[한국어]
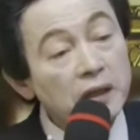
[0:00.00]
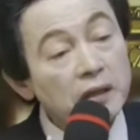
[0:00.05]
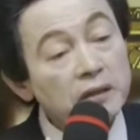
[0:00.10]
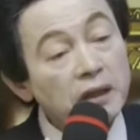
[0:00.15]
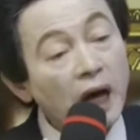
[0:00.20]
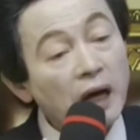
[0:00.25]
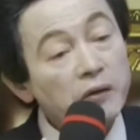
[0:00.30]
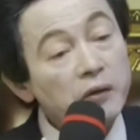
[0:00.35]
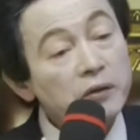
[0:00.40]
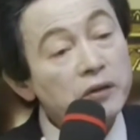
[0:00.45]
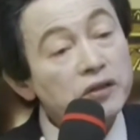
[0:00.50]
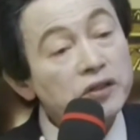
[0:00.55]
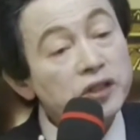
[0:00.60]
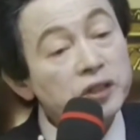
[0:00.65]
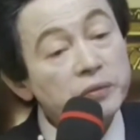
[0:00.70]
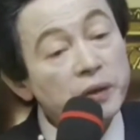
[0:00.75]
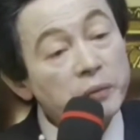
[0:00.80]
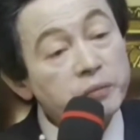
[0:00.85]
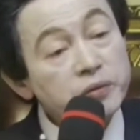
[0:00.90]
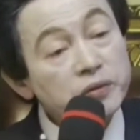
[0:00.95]
나노는
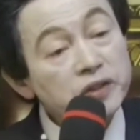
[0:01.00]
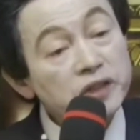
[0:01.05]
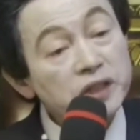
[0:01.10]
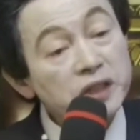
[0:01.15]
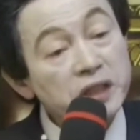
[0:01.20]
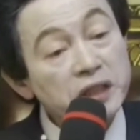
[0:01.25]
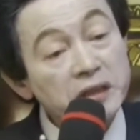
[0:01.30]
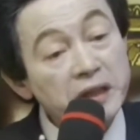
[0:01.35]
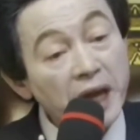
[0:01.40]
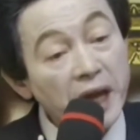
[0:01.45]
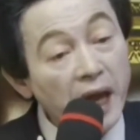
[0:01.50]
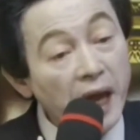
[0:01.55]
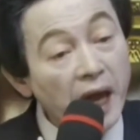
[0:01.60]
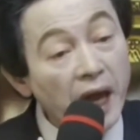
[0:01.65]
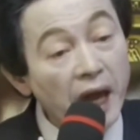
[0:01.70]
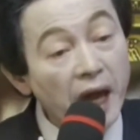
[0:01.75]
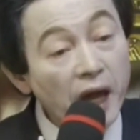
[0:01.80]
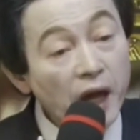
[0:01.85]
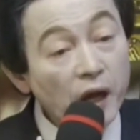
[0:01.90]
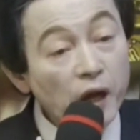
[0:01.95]
10억
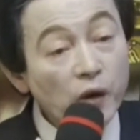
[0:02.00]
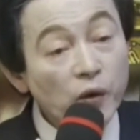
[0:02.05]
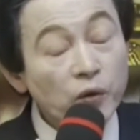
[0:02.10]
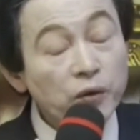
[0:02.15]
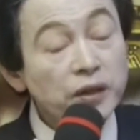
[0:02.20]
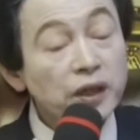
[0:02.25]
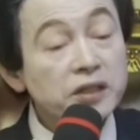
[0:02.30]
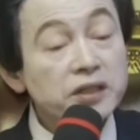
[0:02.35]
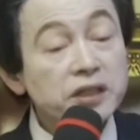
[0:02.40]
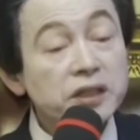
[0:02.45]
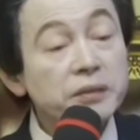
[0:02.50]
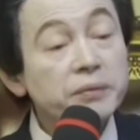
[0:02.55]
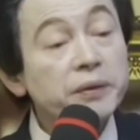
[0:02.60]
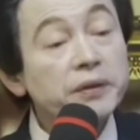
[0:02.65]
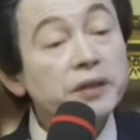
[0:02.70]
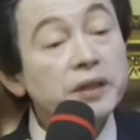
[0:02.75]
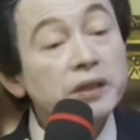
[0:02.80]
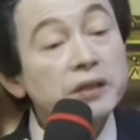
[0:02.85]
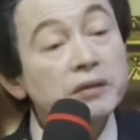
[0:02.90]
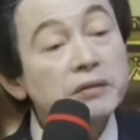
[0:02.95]
분질인데, 우리가
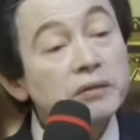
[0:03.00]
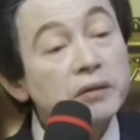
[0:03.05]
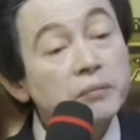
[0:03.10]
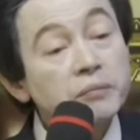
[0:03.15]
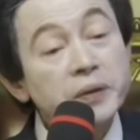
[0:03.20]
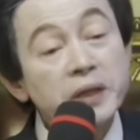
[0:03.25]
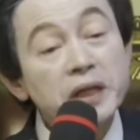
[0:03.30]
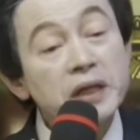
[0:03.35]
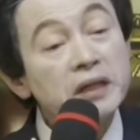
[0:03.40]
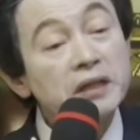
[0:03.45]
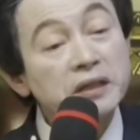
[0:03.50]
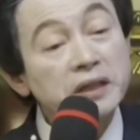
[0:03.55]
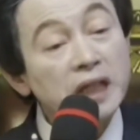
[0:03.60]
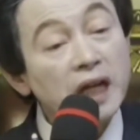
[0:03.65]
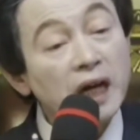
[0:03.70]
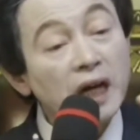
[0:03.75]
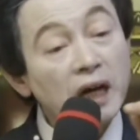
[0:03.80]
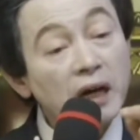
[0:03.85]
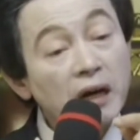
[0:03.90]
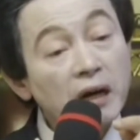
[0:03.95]
10억이 영어로
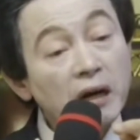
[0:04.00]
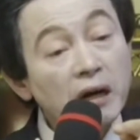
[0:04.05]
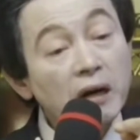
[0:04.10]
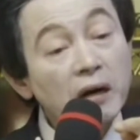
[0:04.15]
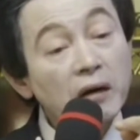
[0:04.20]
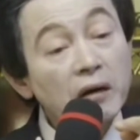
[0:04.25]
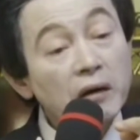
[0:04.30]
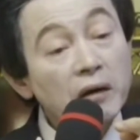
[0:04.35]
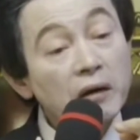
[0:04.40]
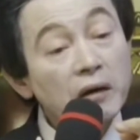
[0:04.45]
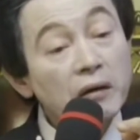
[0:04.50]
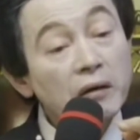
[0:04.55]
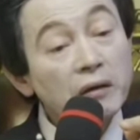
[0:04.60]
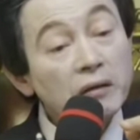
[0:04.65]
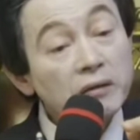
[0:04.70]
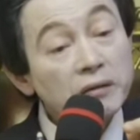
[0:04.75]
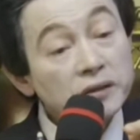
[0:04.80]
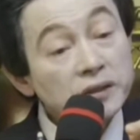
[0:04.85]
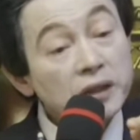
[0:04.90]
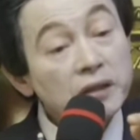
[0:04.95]
빌리언이야.
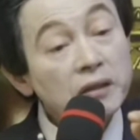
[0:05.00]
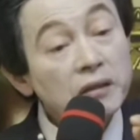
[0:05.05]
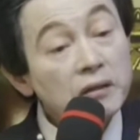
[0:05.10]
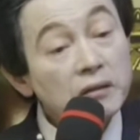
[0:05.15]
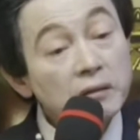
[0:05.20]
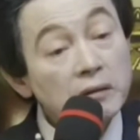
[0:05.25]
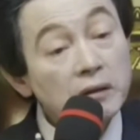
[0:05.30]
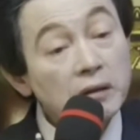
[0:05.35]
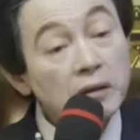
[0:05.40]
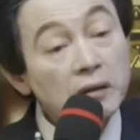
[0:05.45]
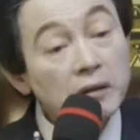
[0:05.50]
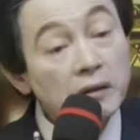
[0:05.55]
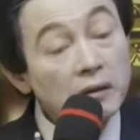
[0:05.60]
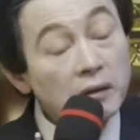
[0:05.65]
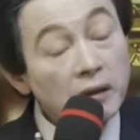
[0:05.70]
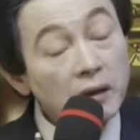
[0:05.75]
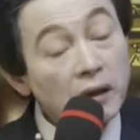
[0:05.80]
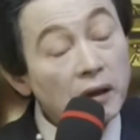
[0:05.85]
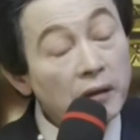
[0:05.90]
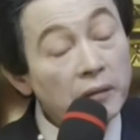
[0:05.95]
그죠?
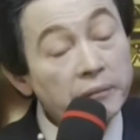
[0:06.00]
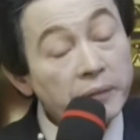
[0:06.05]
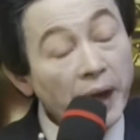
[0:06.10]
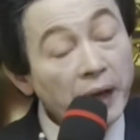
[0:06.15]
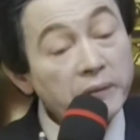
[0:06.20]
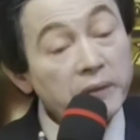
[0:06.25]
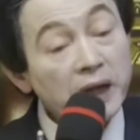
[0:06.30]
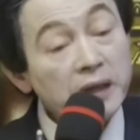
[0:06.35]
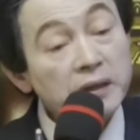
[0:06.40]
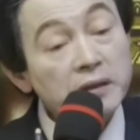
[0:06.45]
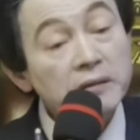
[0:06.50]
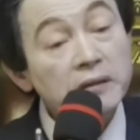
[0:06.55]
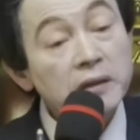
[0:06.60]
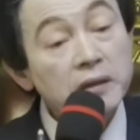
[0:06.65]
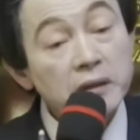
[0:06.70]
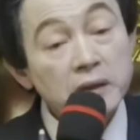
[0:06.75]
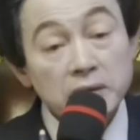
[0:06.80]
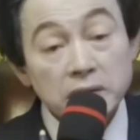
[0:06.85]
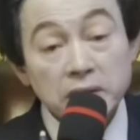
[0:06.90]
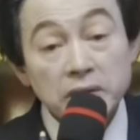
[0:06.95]
어, 100만은,
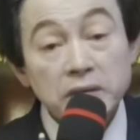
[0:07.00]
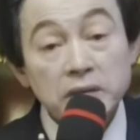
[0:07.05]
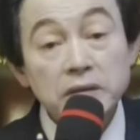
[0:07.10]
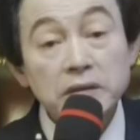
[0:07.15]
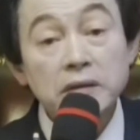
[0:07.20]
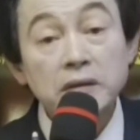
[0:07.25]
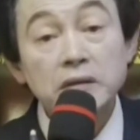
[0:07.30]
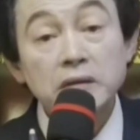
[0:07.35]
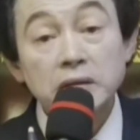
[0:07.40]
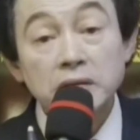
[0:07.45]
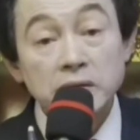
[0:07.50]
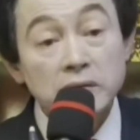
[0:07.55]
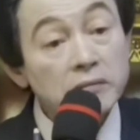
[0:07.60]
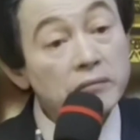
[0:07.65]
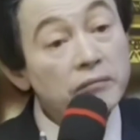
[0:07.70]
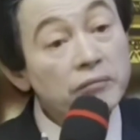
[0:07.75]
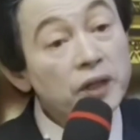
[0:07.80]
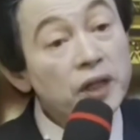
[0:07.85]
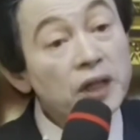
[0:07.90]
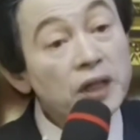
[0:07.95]
어?
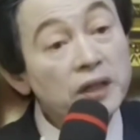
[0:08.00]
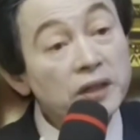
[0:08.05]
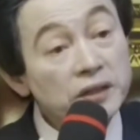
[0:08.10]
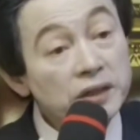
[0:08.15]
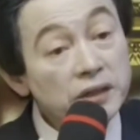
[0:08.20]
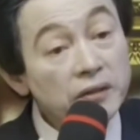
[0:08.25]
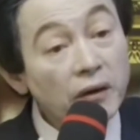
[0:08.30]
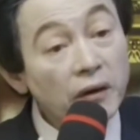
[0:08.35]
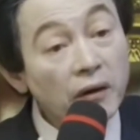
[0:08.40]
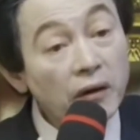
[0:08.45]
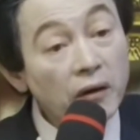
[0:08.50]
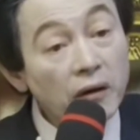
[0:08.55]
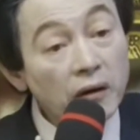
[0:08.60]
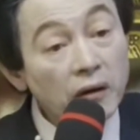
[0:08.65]
밀리언이고.